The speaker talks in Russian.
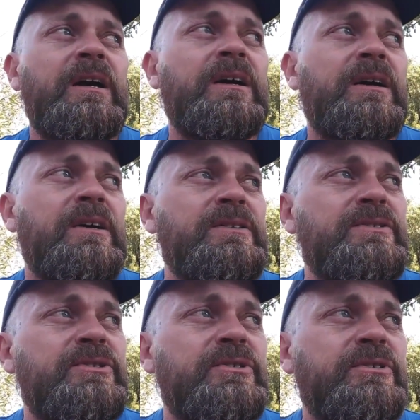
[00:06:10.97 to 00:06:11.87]
А,
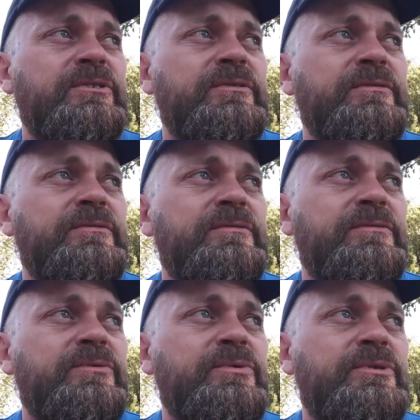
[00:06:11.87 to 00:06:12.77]
значит,
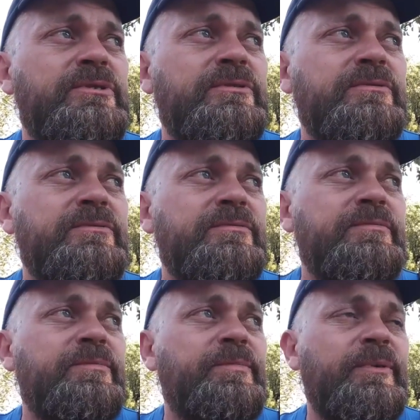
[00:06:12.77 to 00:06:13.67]
э, то есть
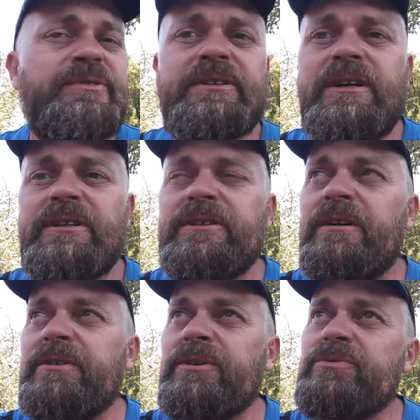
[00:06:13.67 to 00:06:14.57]
э, профессиональные
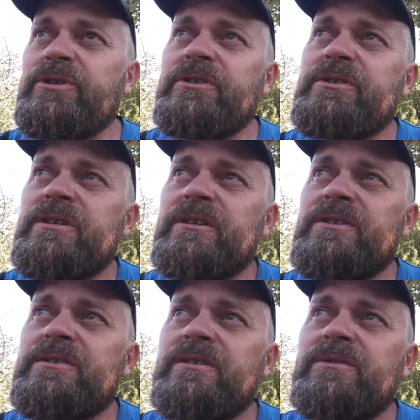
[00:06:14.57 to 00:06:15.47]
навыки уже не
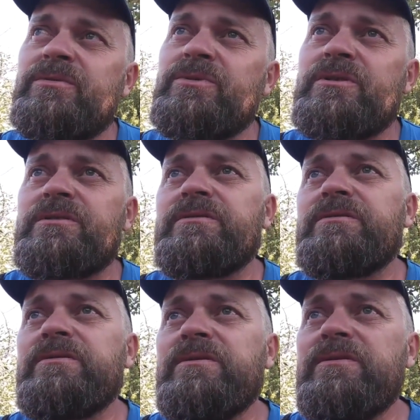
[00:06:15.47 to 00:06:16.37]
ценятся, то есть
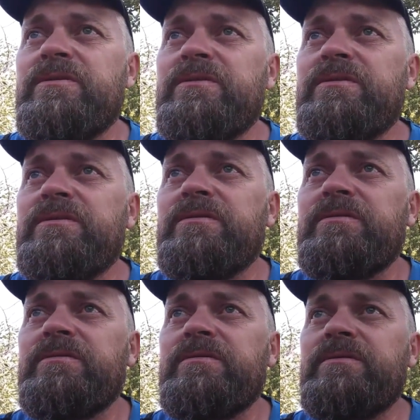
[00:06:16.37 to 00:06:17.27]

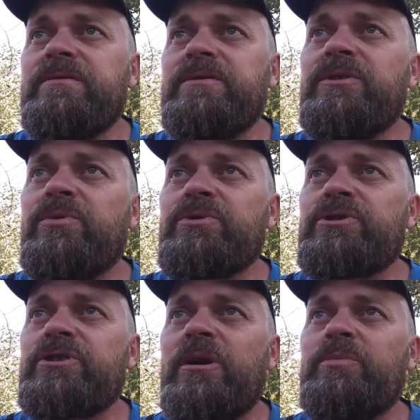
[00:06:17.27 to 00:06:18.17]
э, не
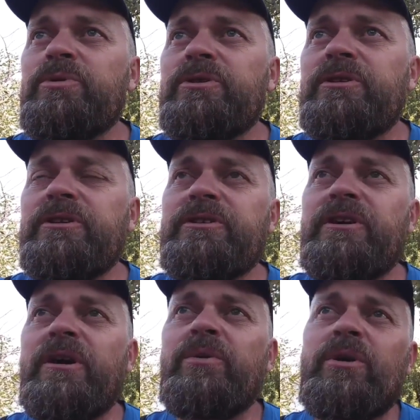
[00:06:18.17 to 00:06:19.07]
хочешь работать или ты
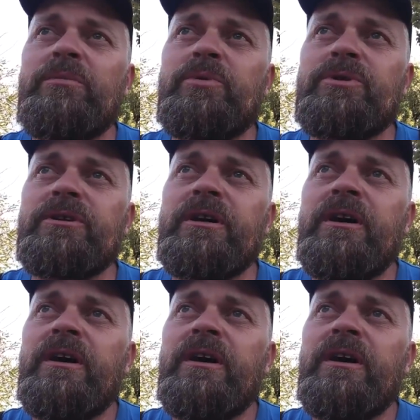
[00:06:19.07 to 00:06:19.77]
дорогой работник,